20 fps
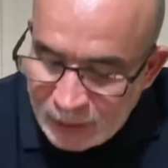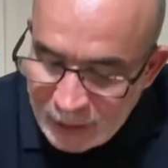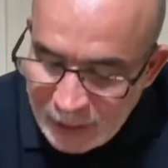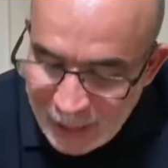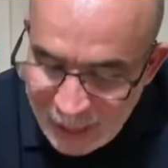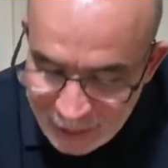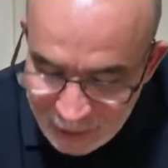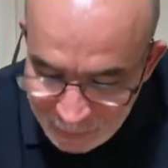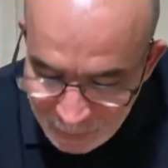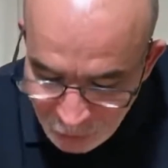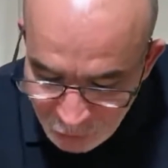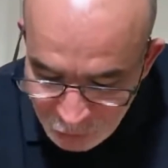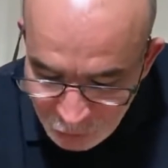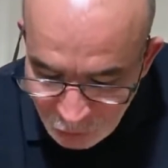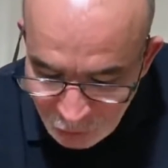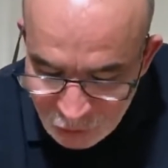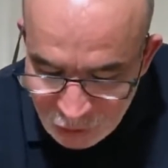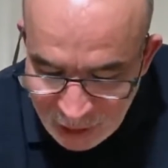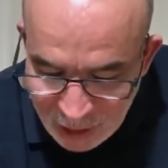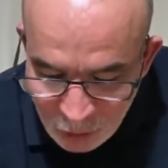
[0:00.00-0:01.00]
هذا
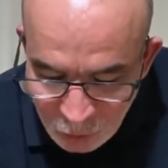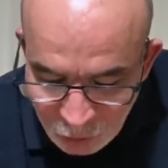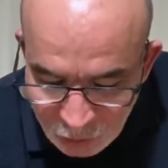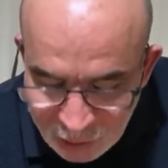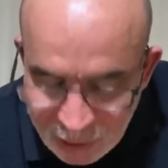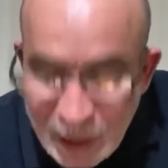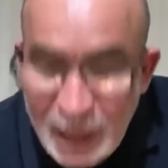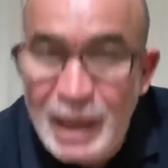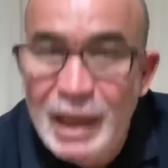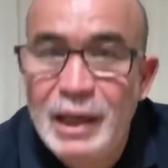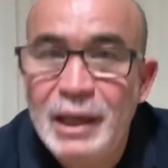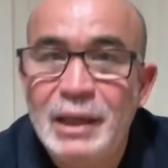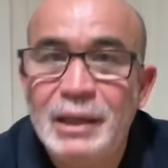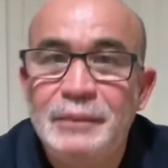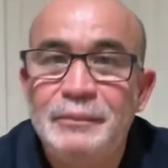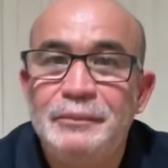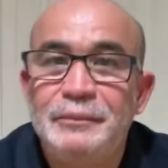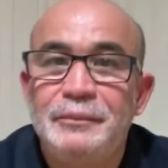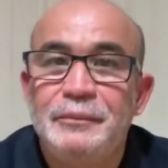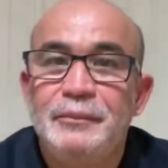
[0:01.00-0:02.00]
موضوع سأعود له
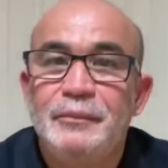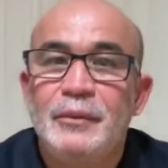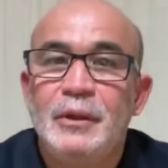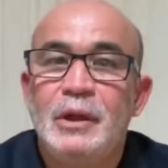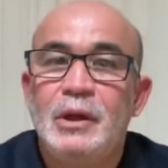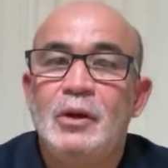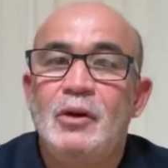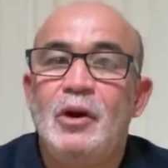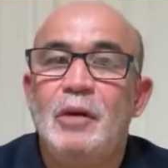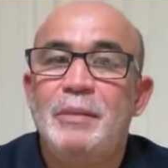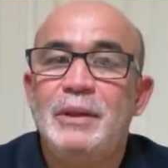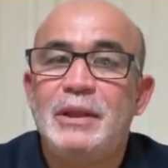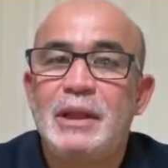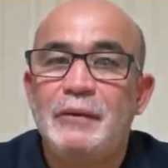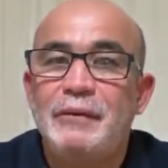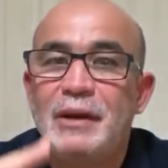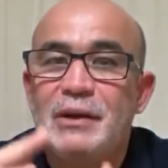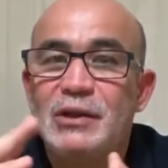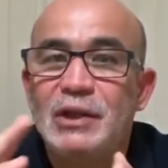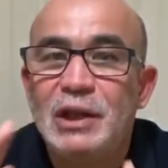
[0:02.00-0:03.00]

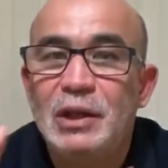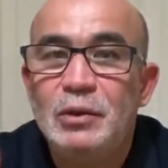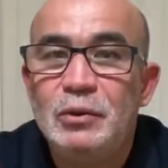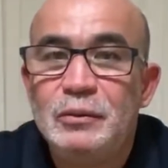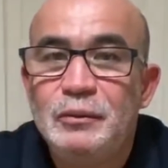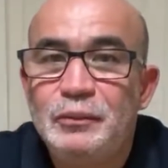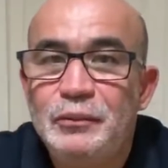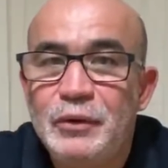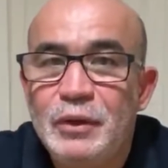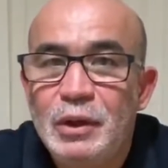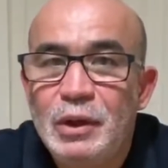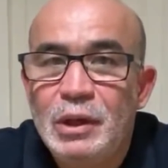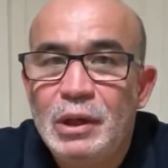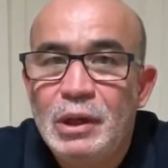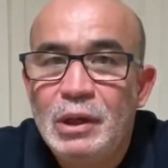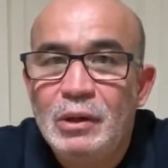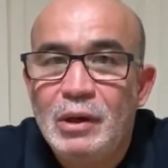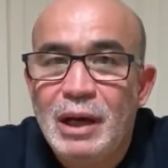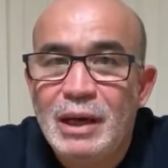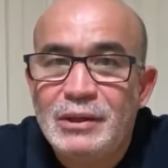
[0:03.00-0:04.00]
وبالتفاصيل
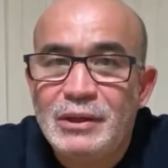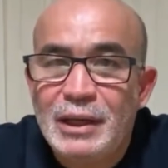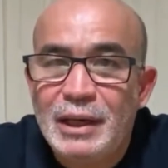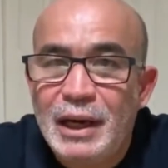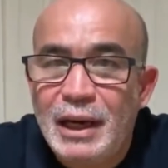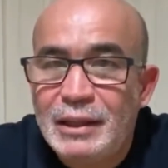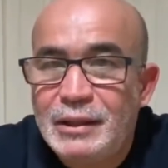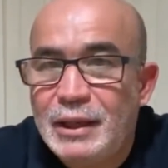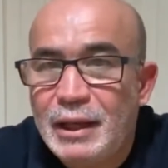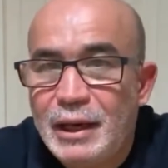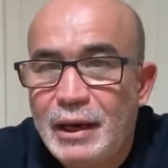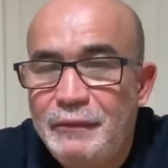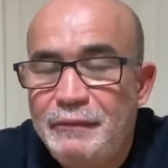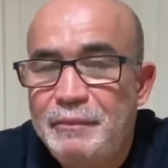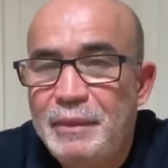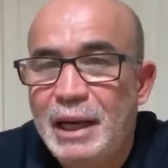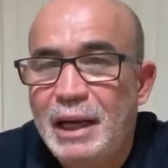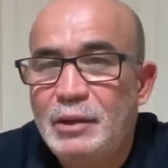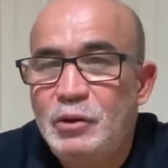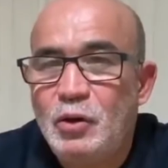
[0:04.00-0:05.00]
خاصة اعتراف
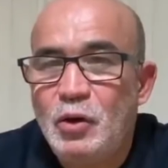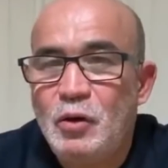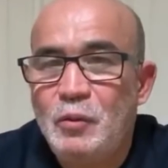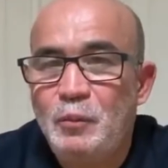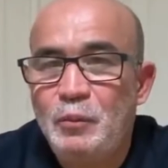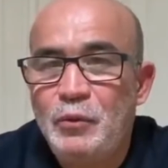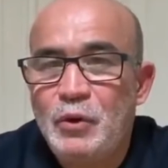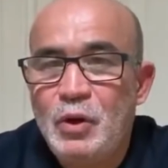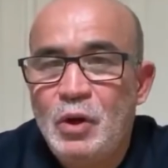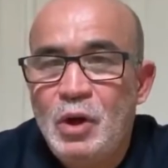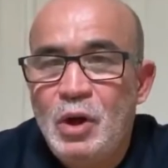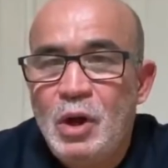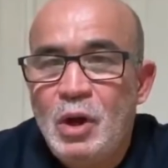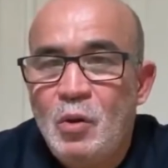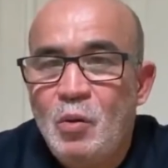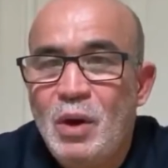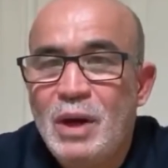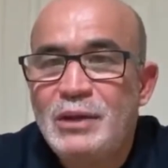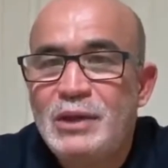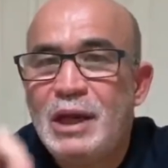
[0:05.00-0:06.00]
من عندهم
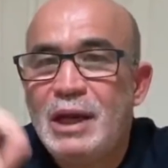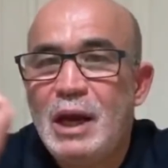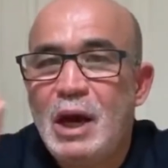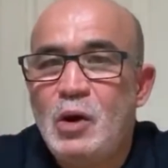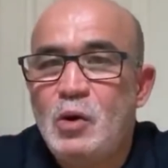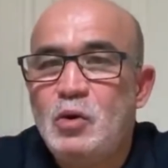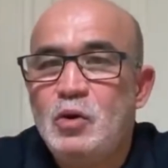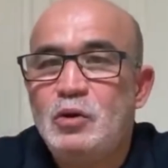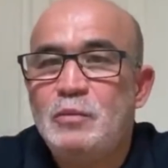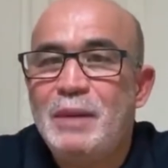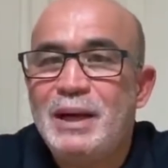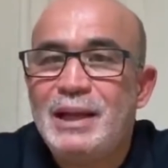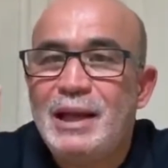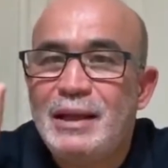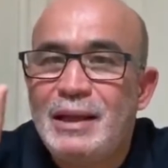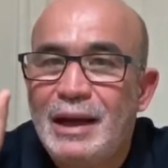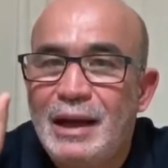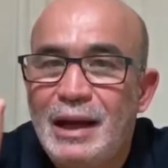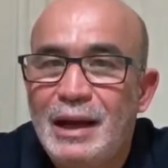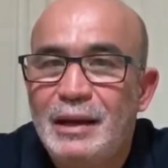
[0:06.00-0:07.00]
وسنعود متى
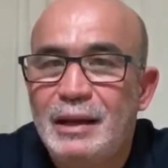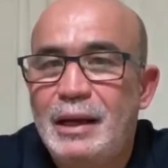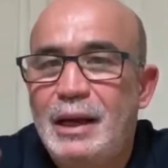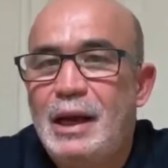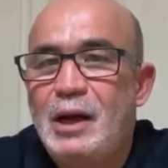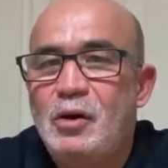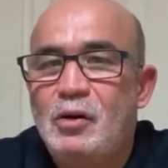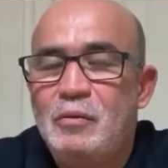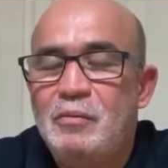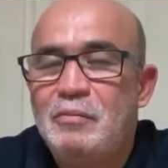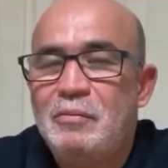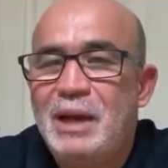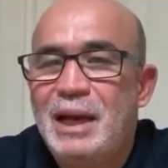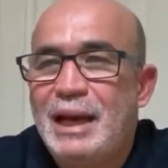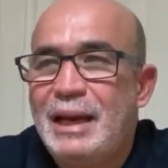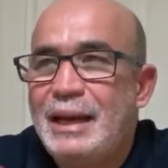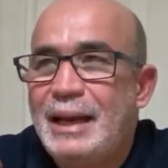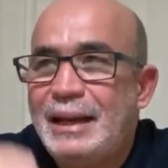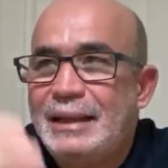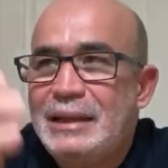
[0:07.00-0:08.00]
ذكرنا لهم بل
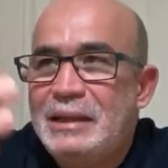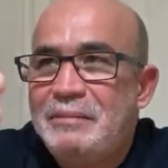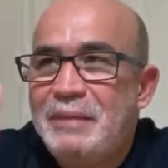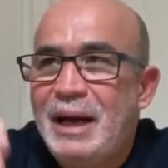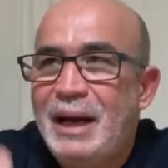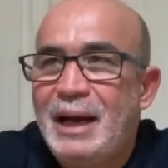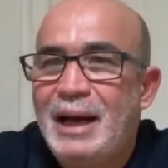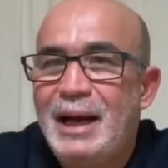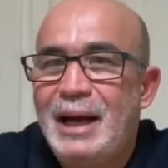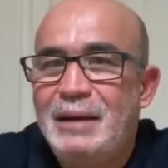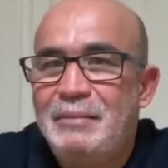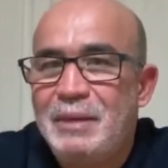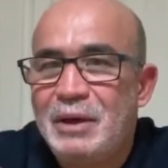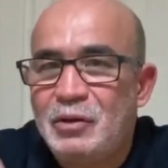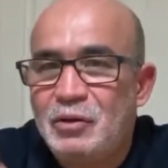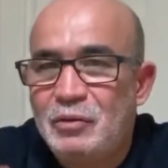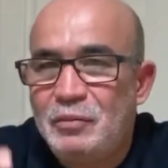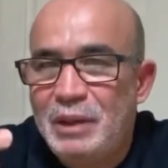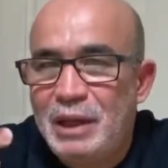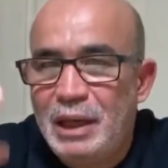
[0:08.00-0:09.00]
أنا عندي مقال
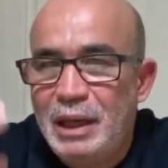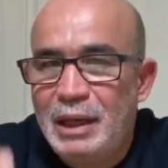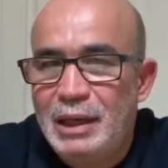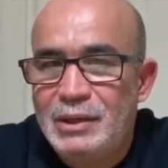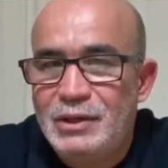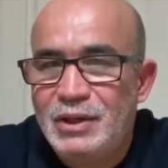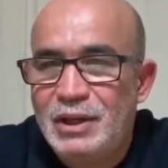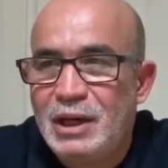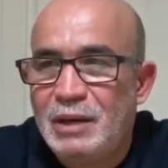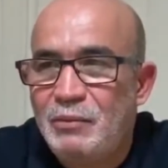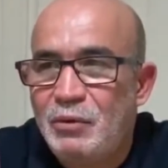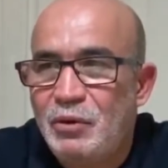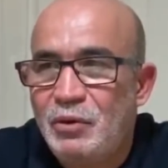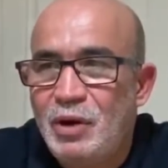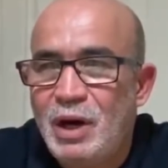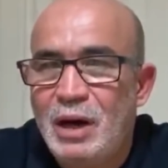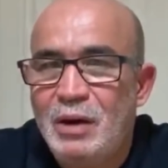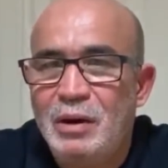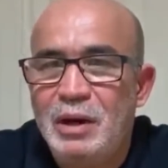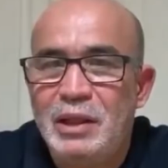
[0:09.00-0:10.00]
مكتوب بالإنجليزية منذ
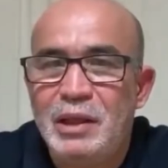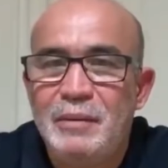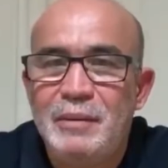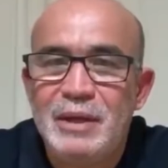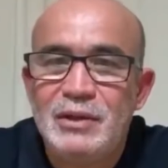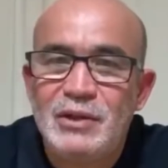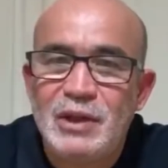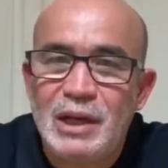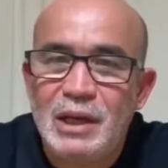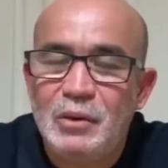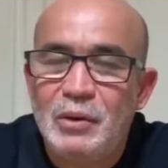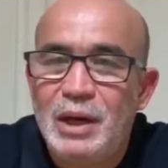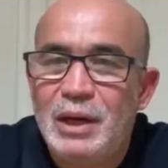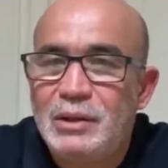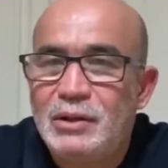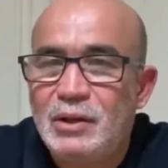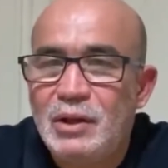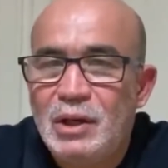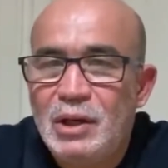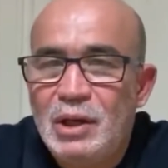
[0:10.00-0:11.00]
حوالي ثمان
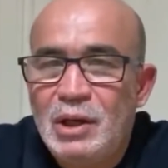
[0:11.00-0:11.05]
سنوات